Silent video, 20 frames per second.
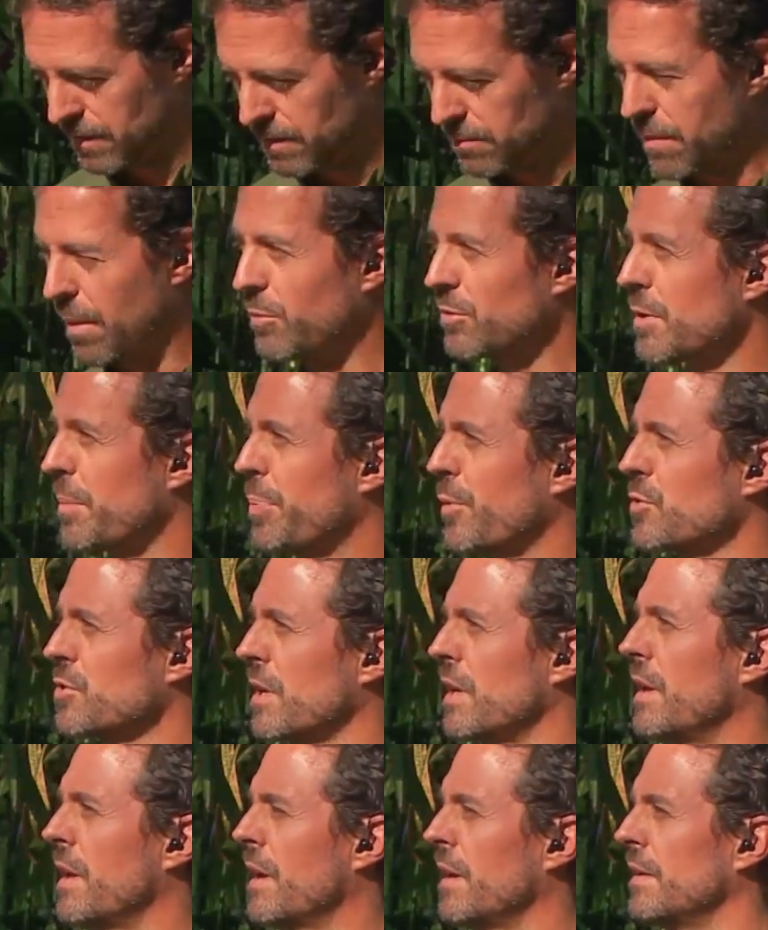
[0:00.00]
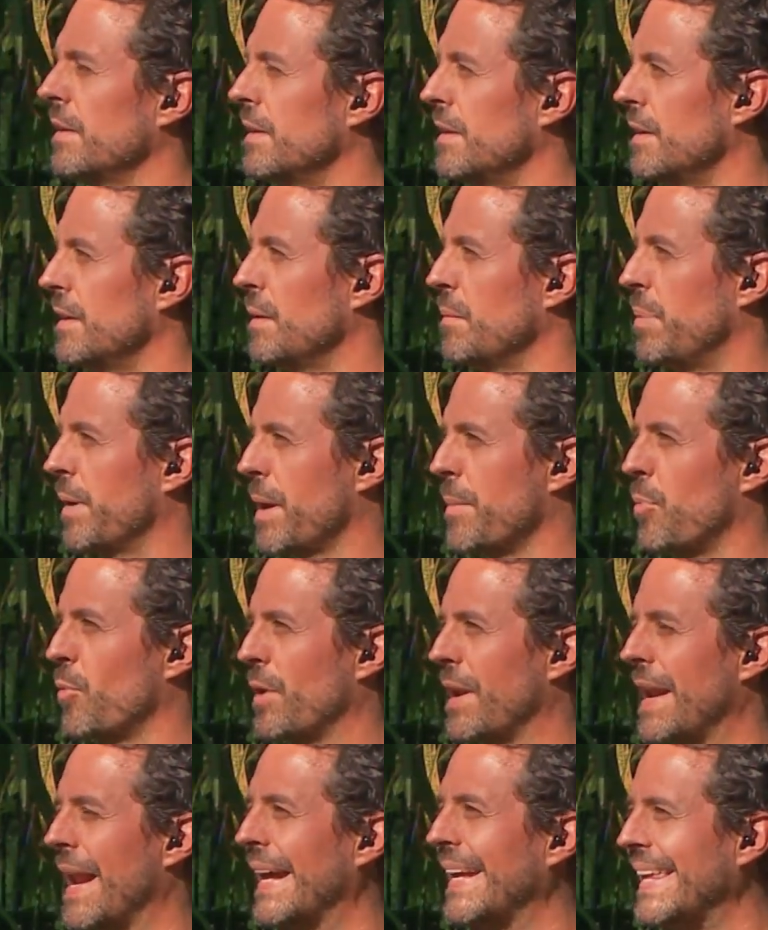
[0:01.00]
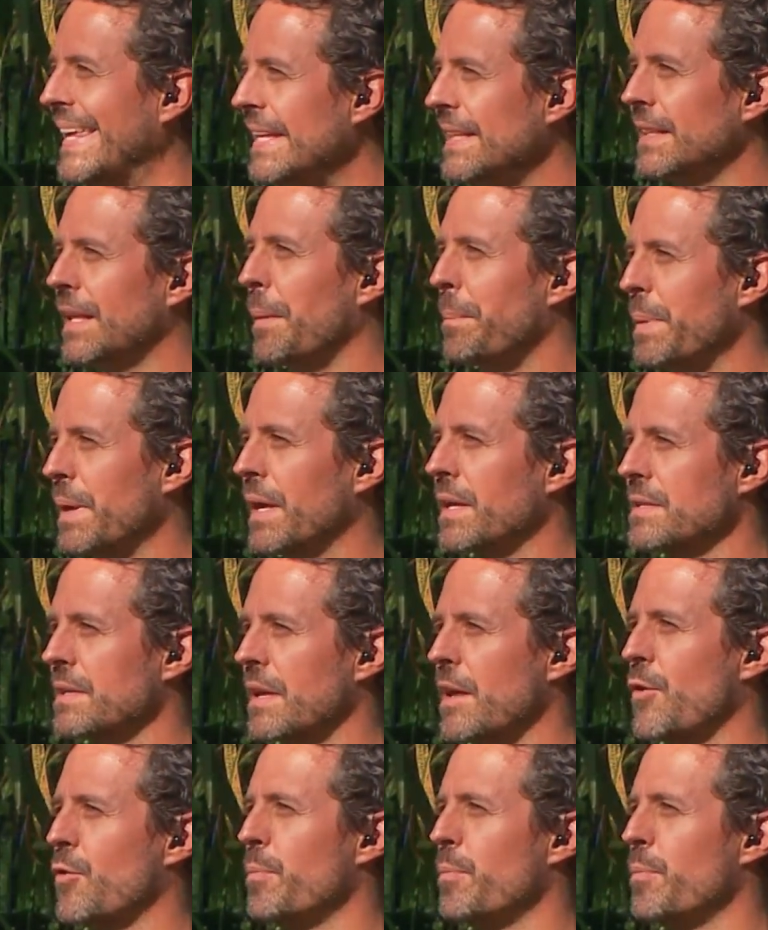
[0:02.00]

vamos a proceder para poner la quinta pieza del